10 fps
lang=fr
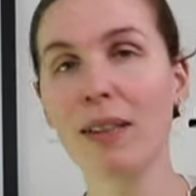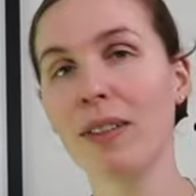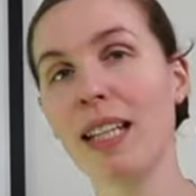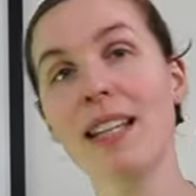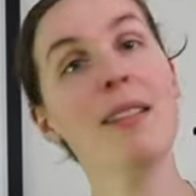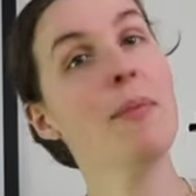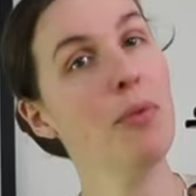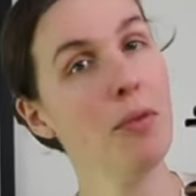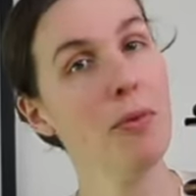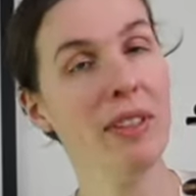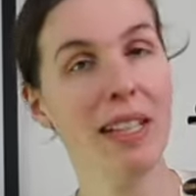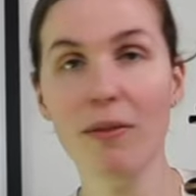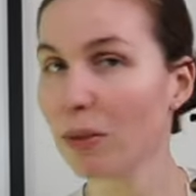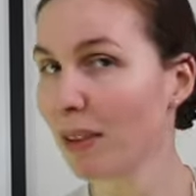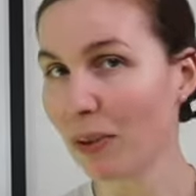efficaces pour muscler
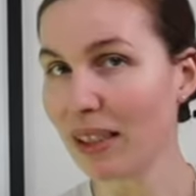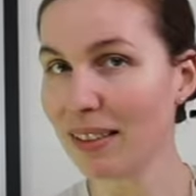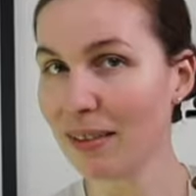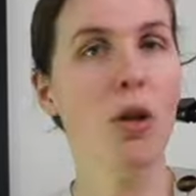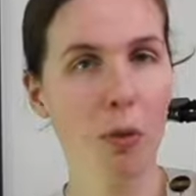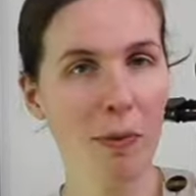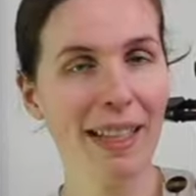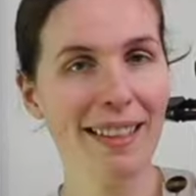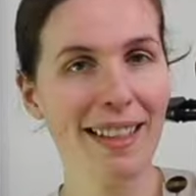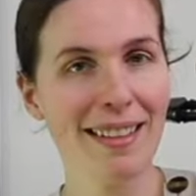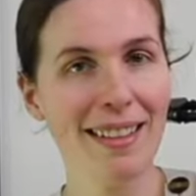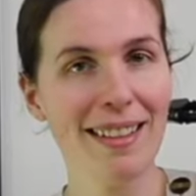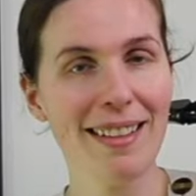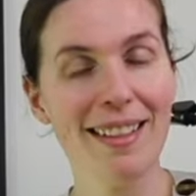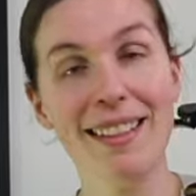votre main droite. Le premier
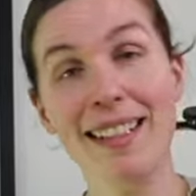exercice, c'est